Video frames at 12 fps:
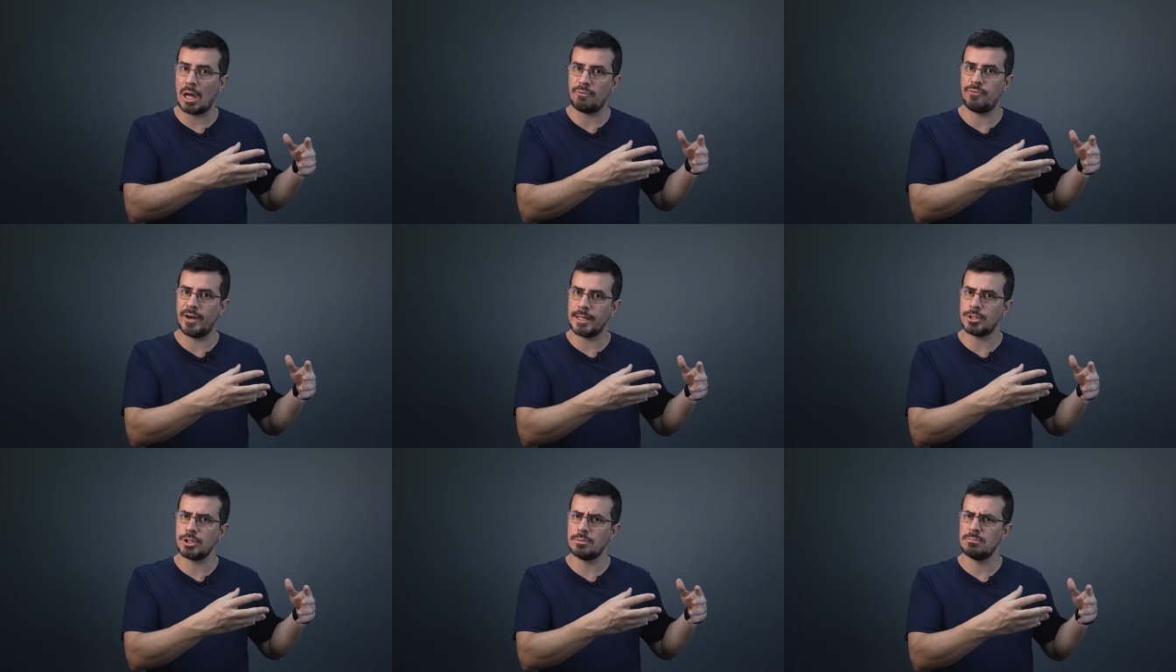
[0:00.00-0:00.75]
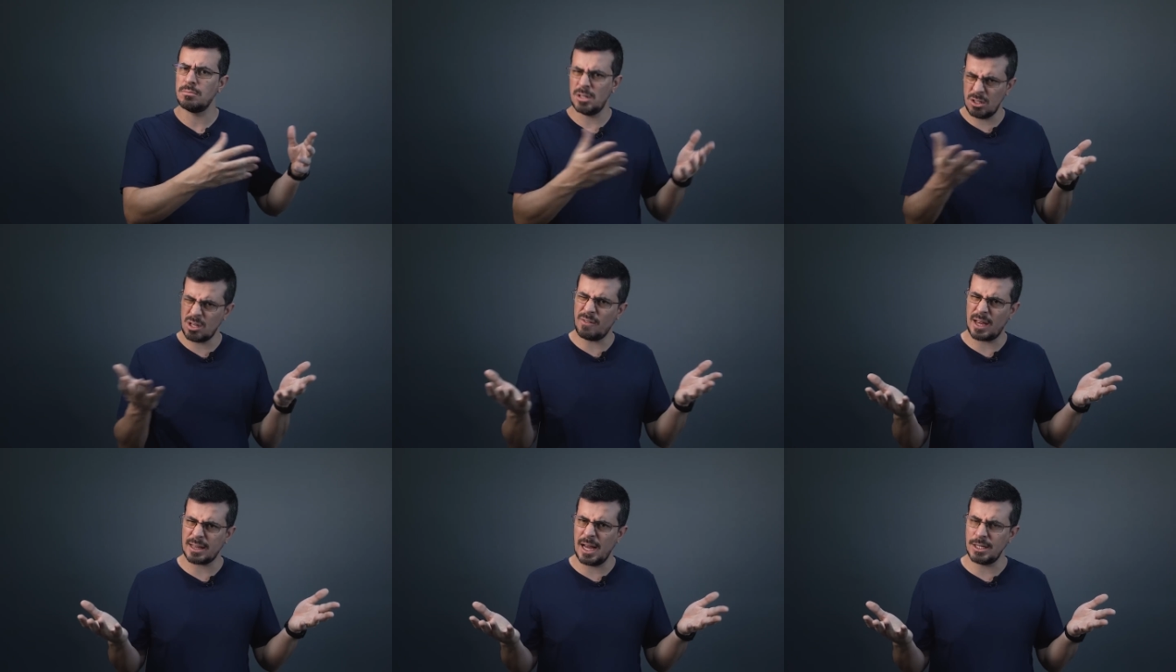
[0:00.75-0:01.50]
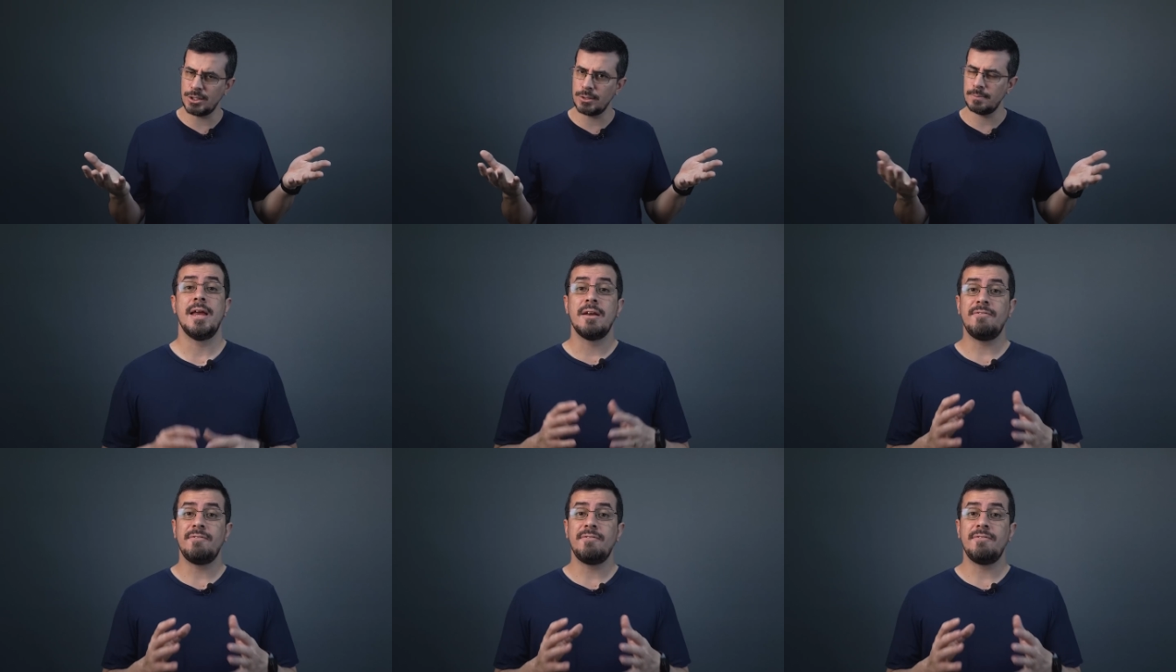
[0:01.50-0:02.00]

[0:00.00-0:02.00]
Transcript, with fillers: na frente. Isso é verdade?